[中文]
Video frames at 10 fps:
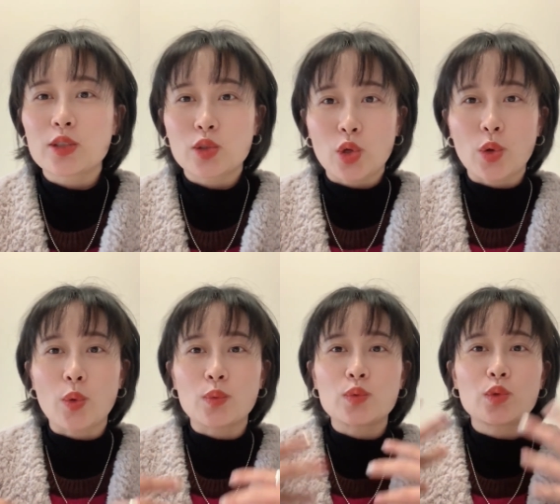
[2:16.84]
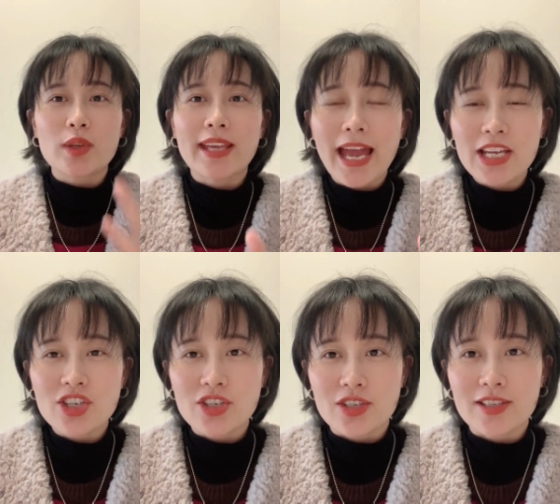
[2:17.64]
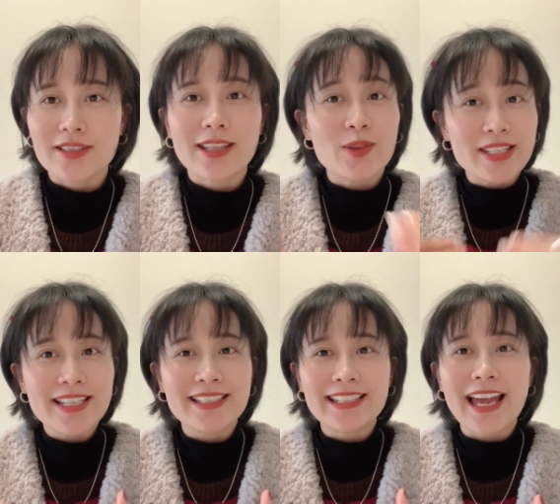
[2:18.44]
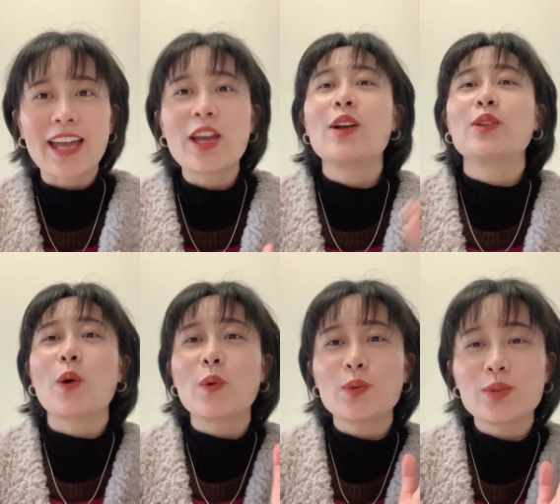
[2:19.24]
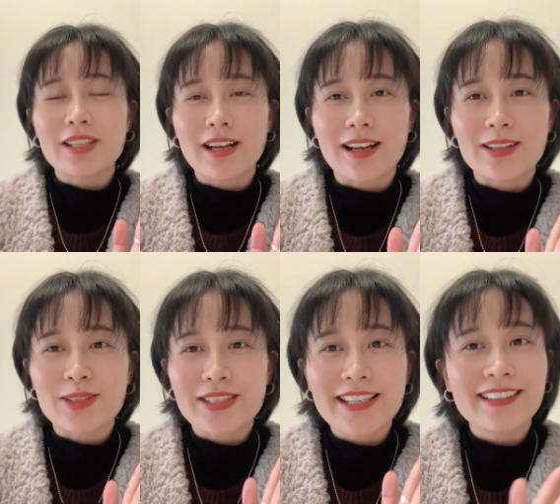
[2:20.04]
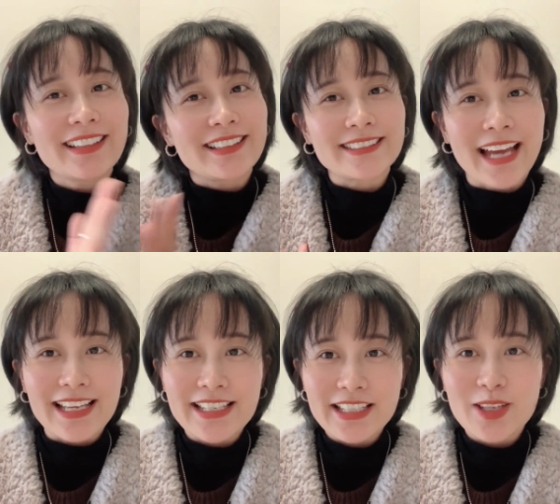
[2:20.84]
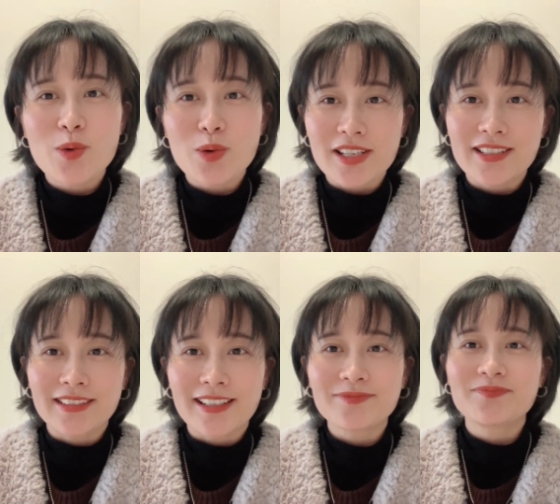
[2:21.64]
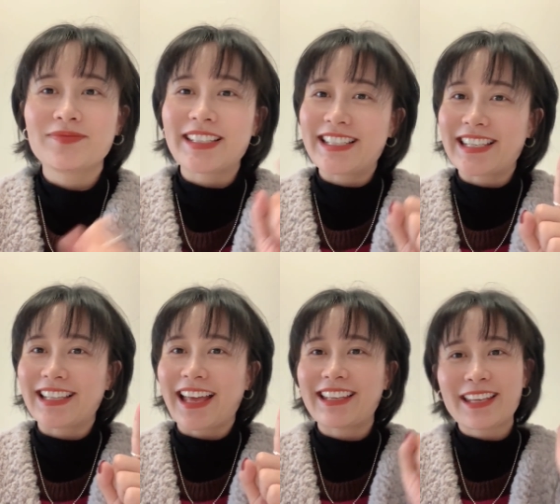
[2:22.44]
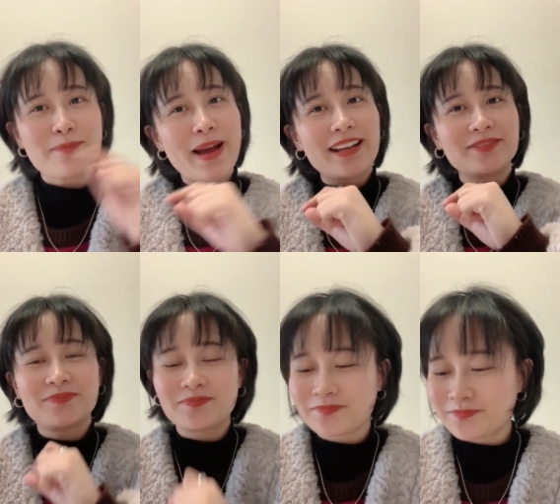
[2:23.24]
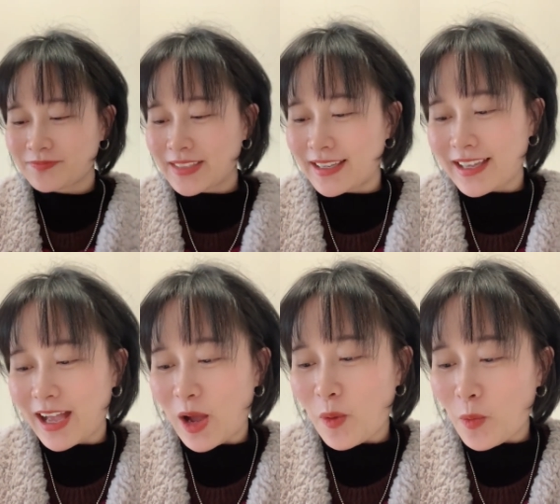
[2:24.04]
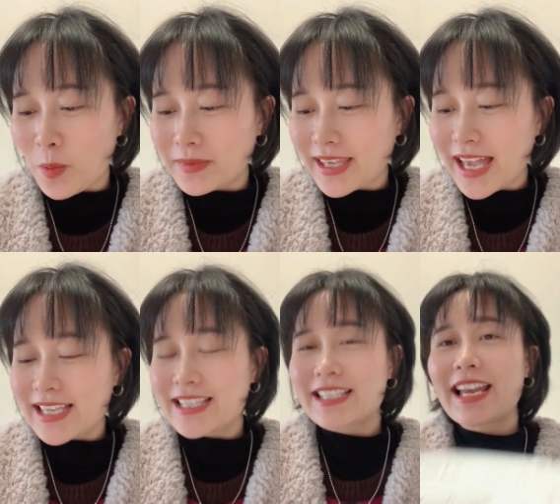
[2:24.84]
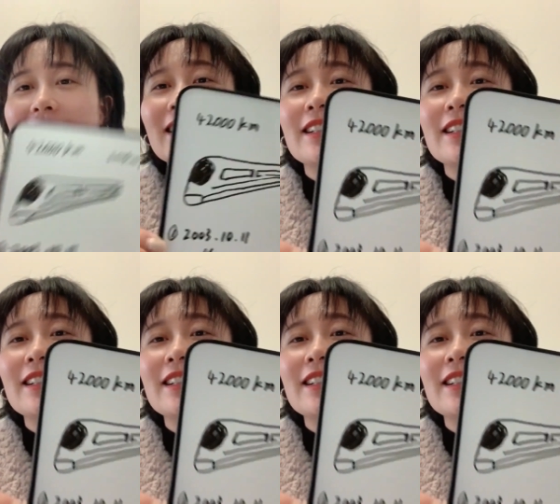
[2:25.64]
从最开始到现在都呃经历了哪一些过程呢？一起来看吧。好，我们看一下，